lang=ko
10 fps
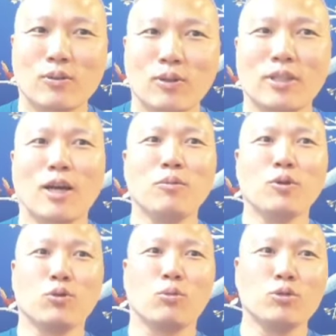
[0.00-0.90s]
왜
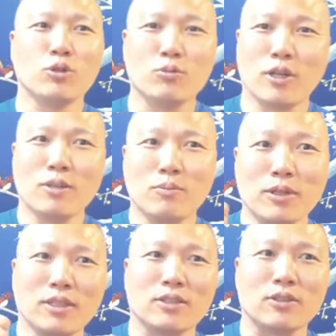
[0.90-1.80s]
대한민국 동물 전문가 넘버
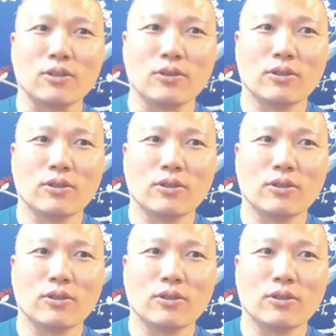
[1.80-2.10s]
1이겠어요?